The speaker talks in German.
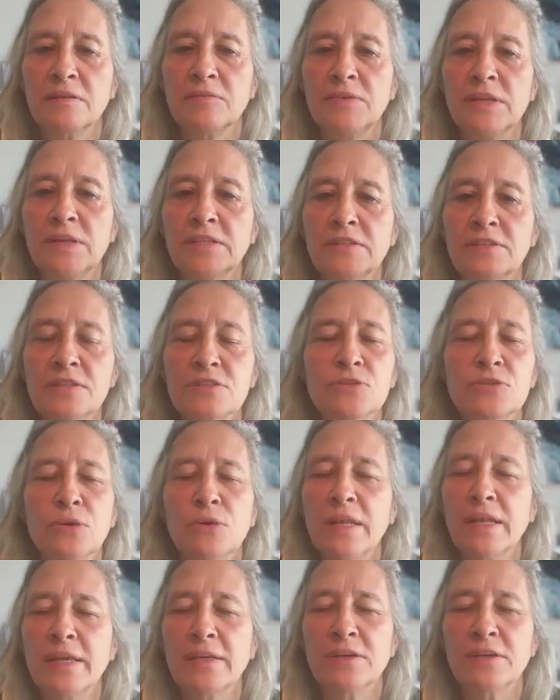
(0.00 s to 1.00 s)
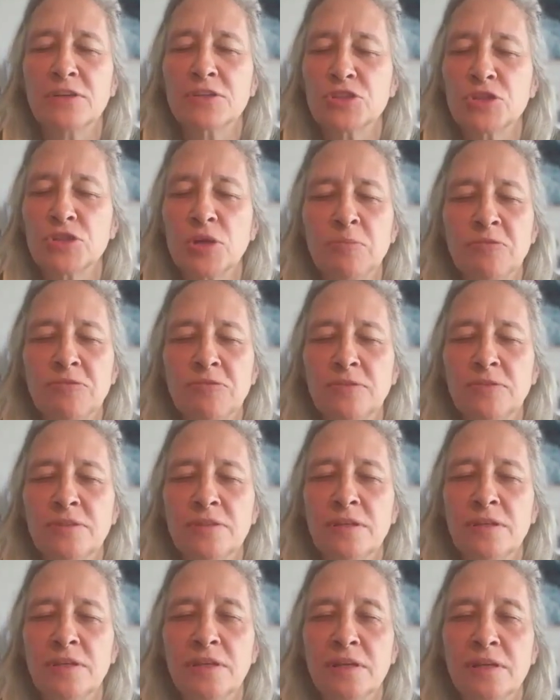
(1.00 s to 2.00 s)
will ich das noch länger
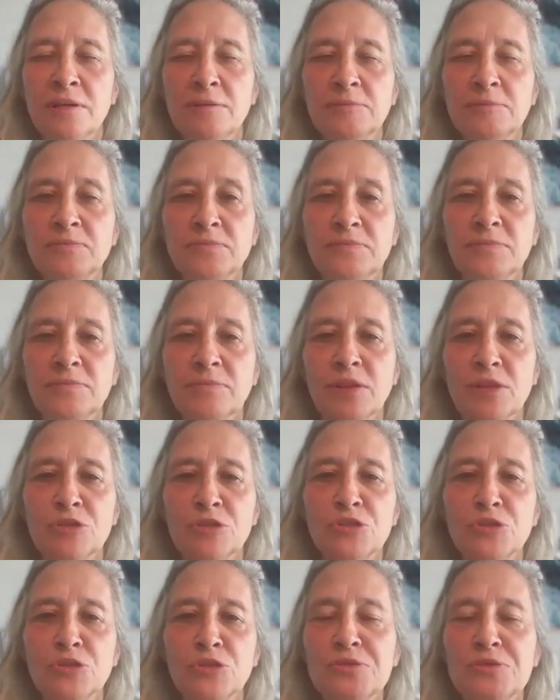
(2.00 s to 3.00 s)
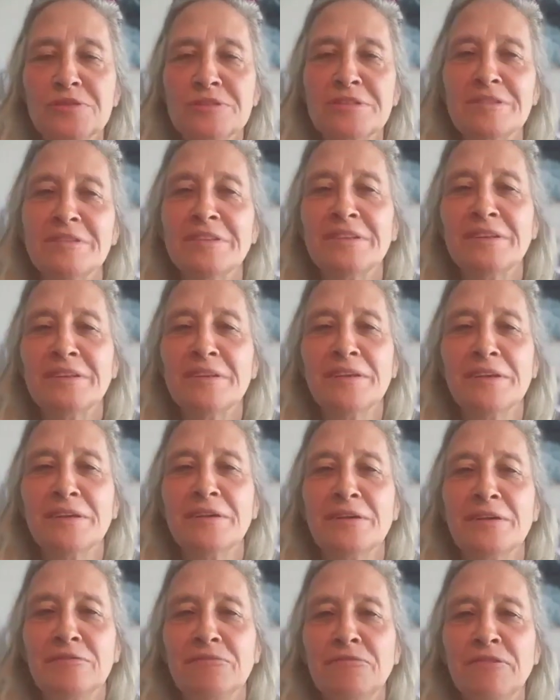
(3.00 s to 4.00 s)
schöpfen, schützen
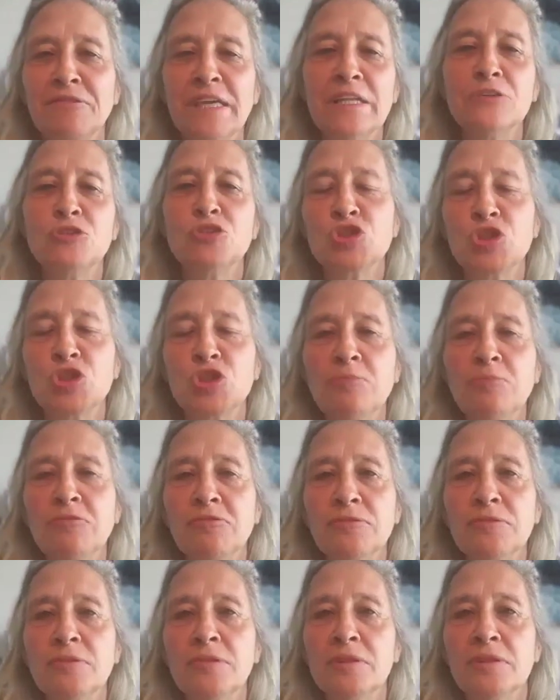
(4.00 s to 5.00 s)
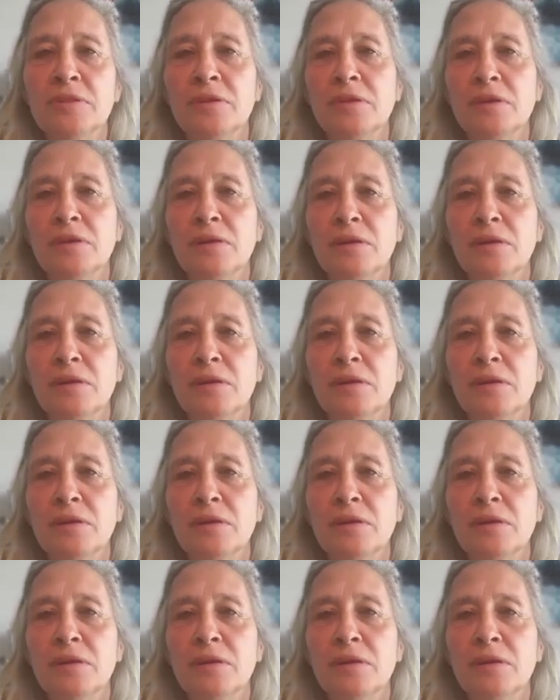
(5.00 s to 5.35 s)
fehlschöpfen?